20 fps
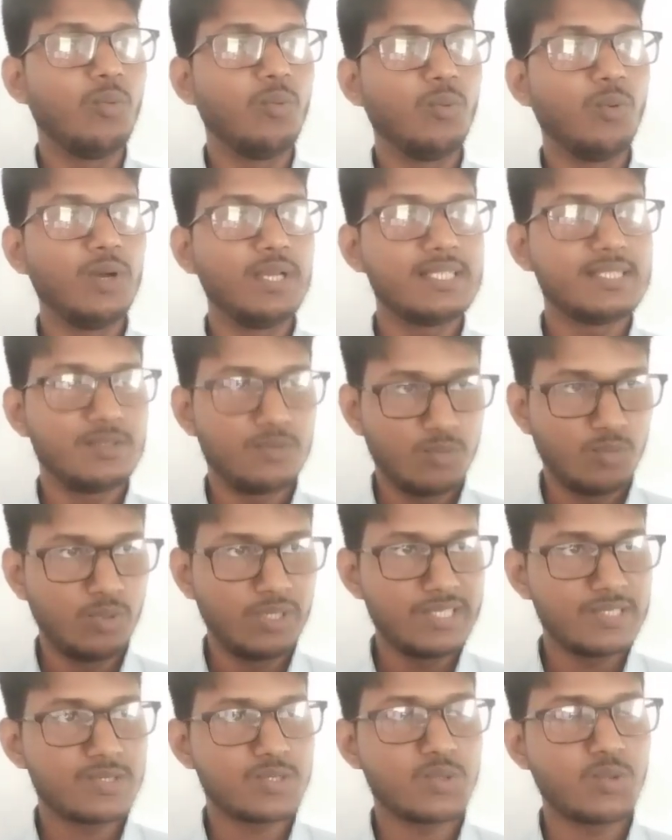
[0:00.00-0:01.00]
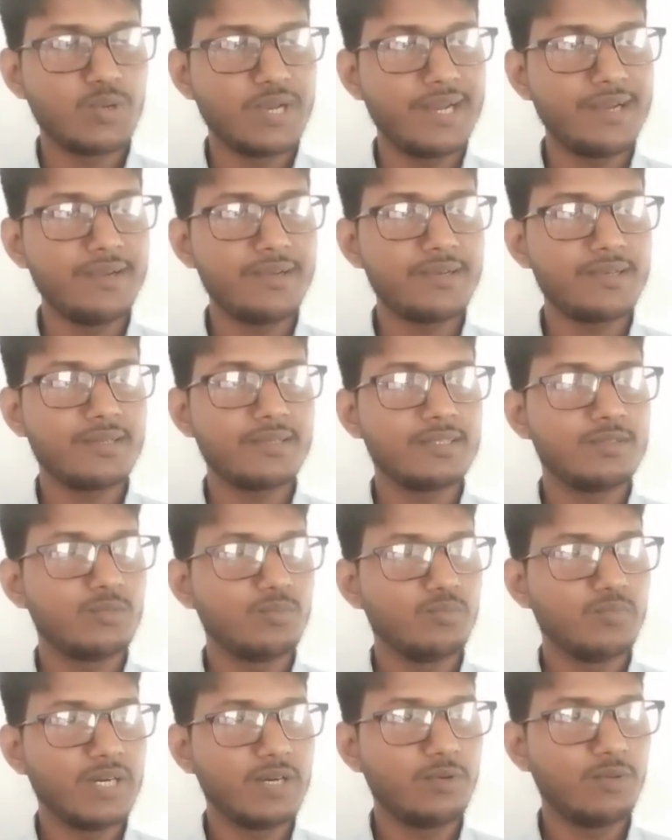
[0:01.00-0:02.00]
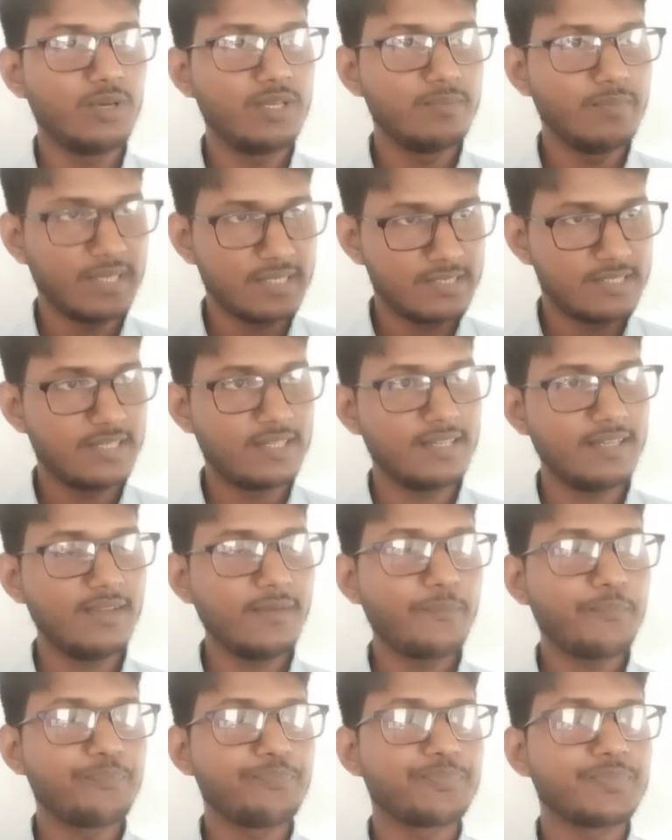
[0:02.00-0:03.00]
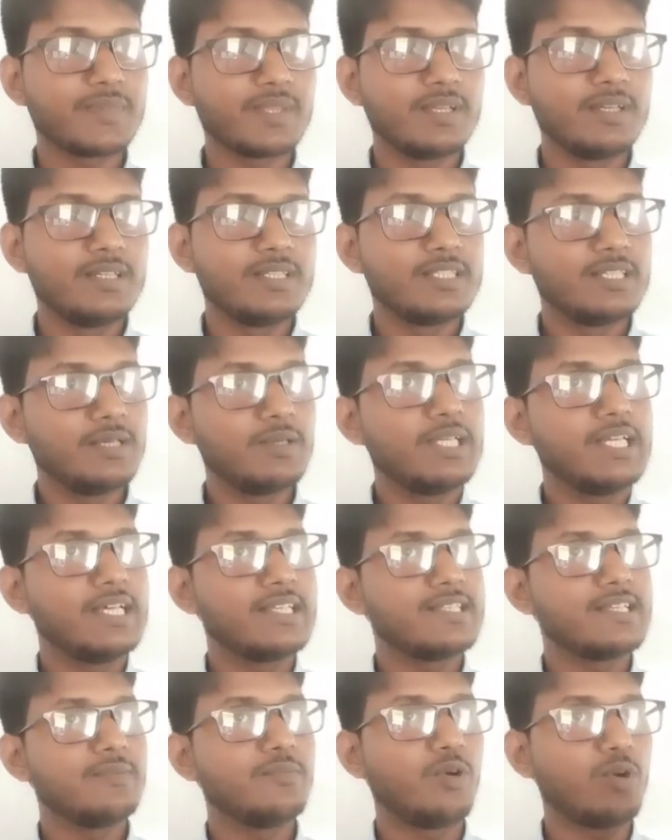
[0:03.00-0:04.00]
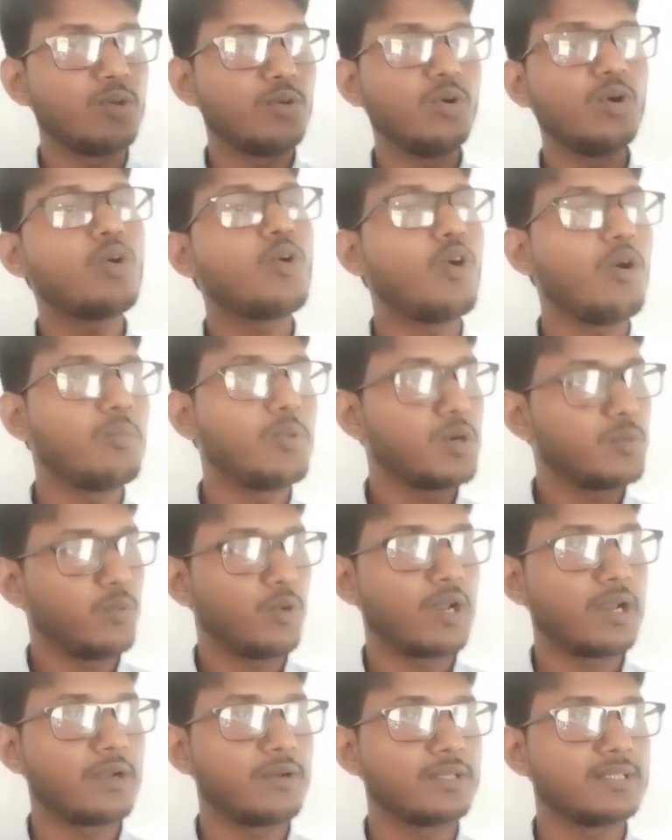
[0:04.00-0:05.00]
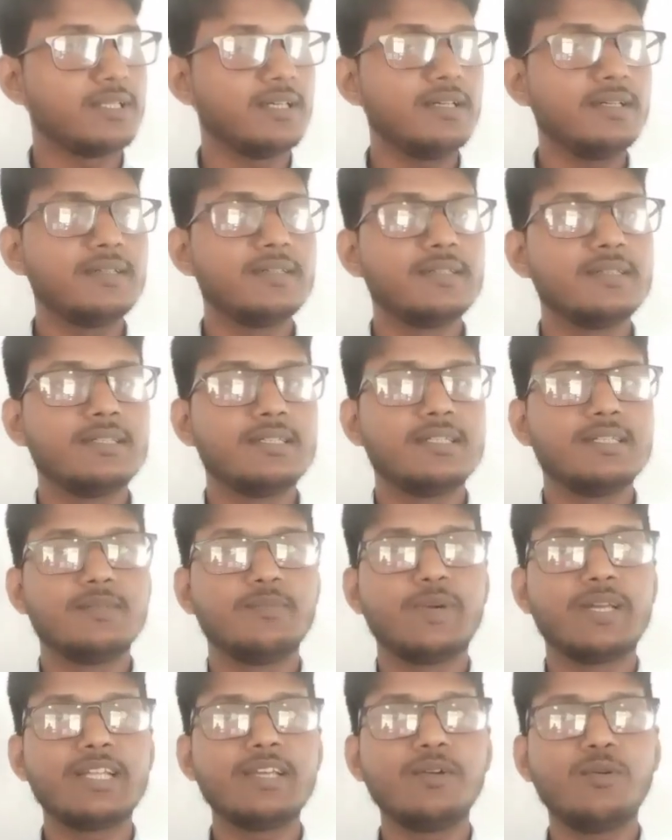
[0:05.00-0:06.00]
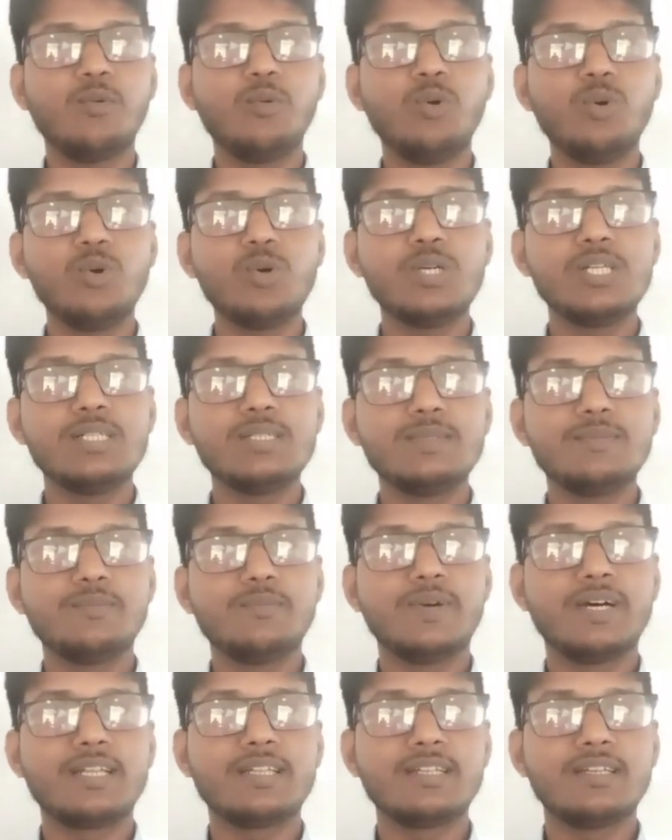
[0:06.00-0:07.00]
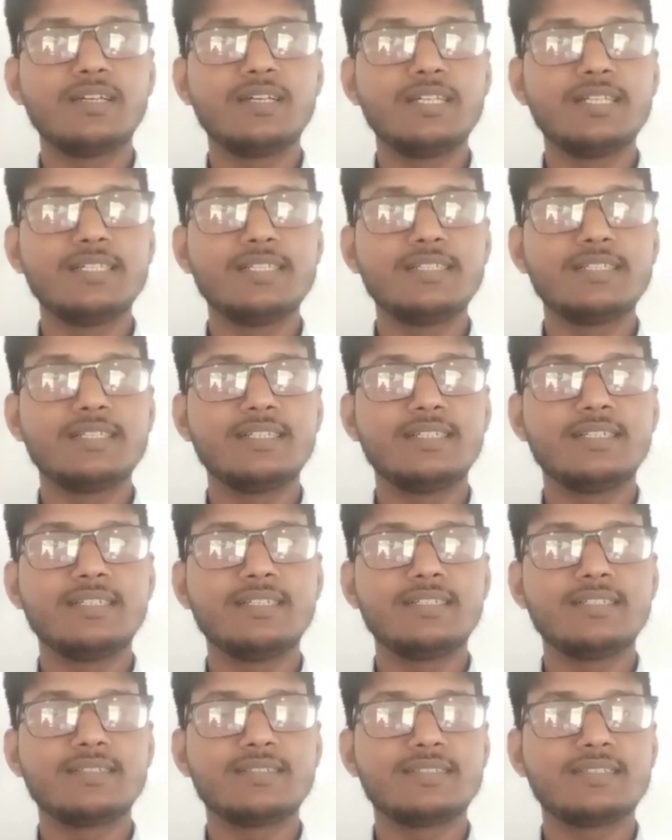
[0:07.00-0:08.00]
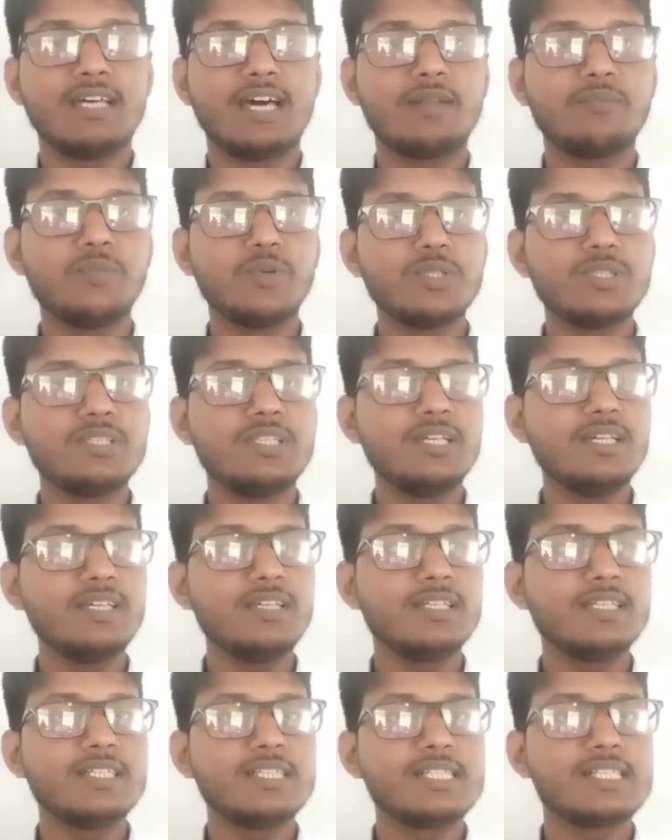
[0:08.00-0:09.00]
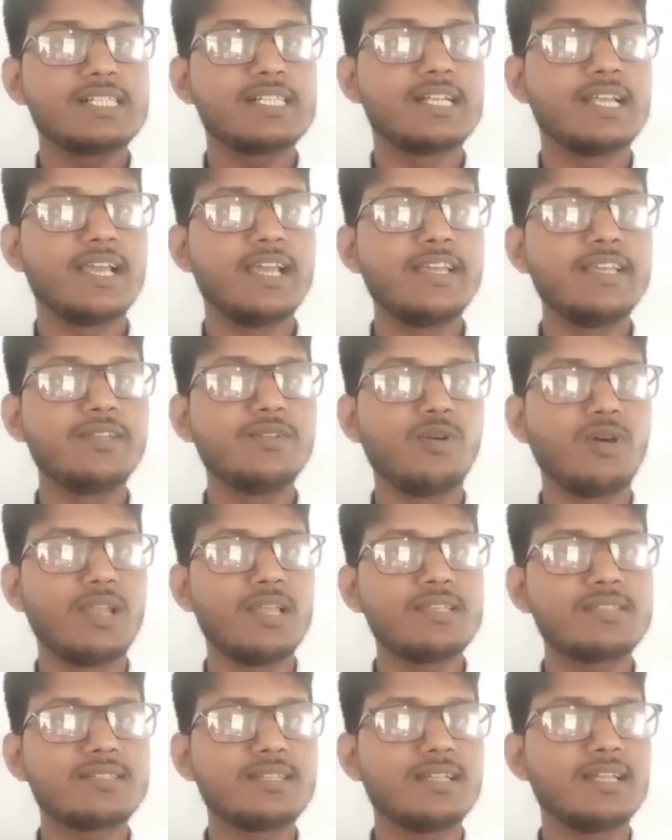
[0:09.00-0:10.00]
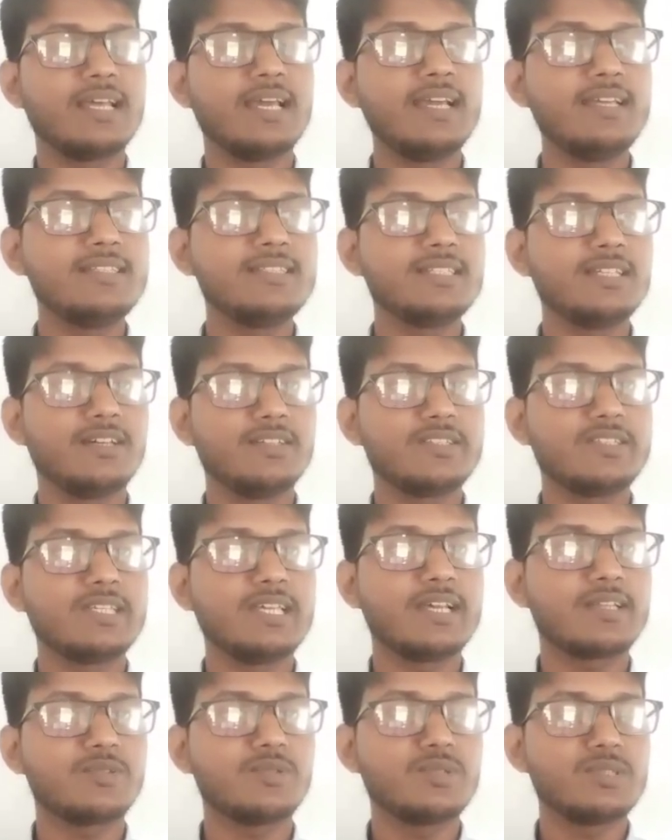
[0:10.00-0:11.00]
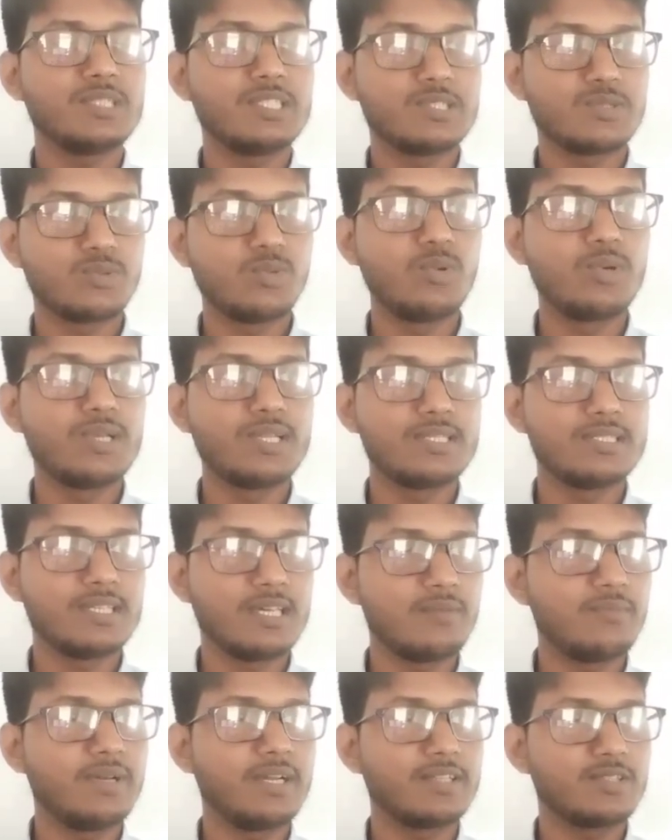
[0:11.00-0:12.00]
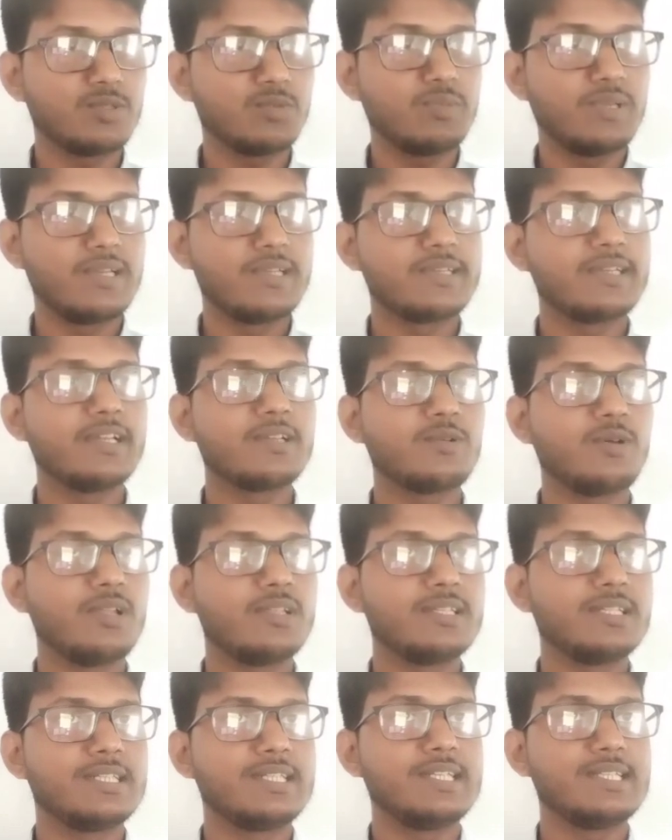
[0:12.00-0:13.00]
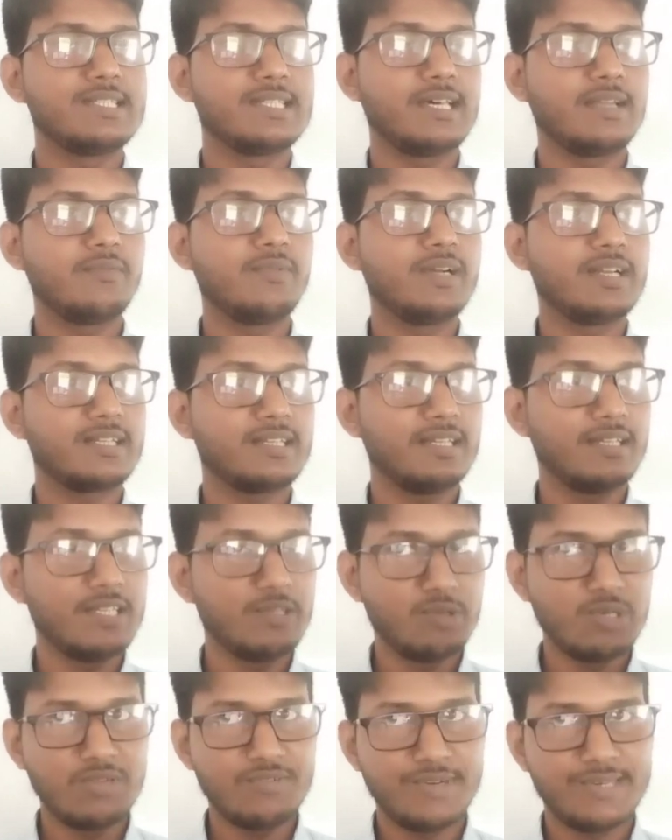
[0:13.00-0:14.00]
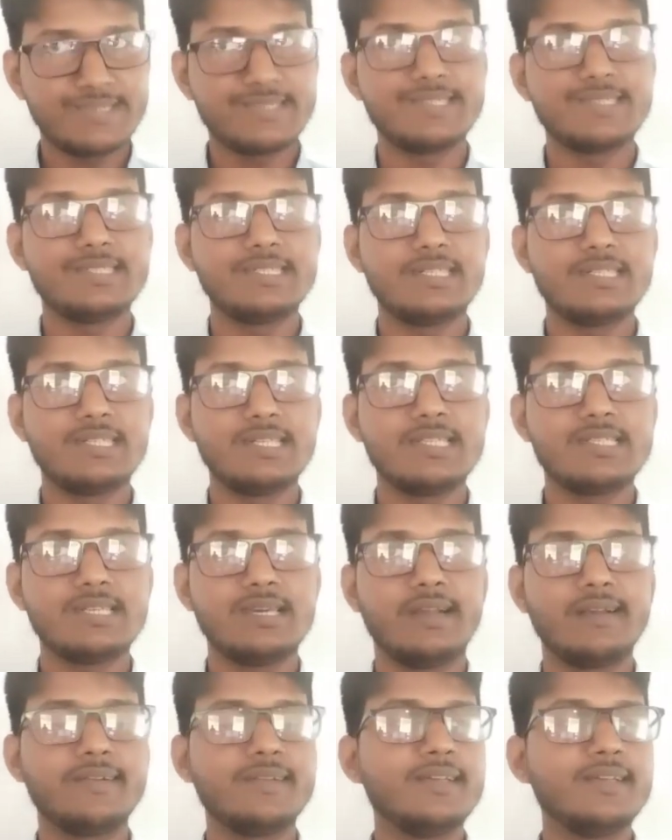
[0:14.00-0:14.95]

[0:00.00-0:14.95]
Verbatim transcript: ওই ওই স্টুডেন্ট বা ওই বাচ্চাটা সে এজে বড় হোক কম হোক পরের কথা মানে ও মানে তার মধ্যে সেই নলেজটা নেয় যে হচ্ছে একজন স্কুল টিচার বা একজন মেডিকেল কলেজের টিচার বা একটা ইউনিভার্সিটির টিচার